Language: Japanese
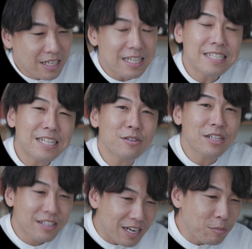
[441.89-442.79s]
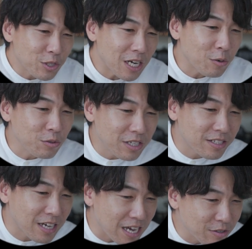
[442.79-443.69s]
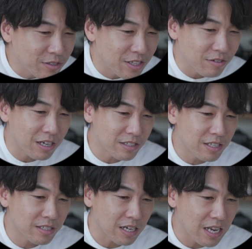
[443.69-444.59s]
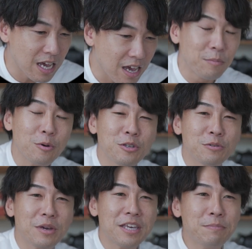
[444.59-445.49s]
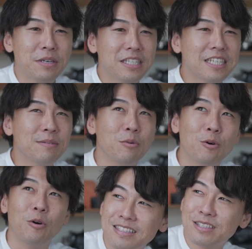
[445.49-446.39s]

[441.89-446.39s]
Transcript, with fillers: ただいざとなったら持ち運んで使えるっていう感じですかね。僕のメイン PC も